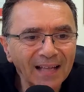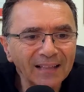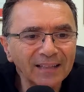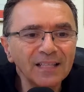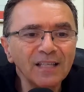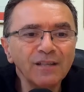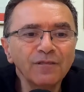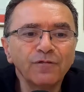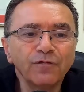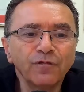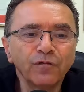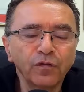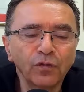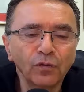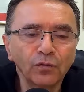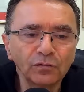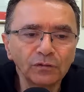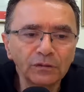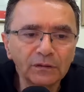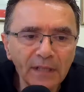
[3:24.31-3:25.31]

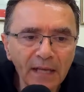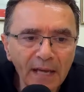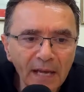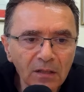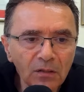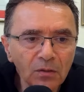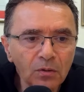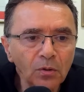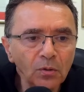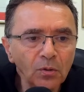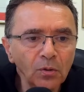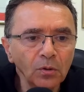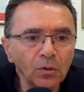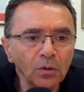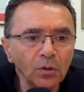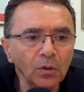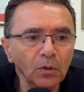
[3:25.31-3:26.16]
diffondendo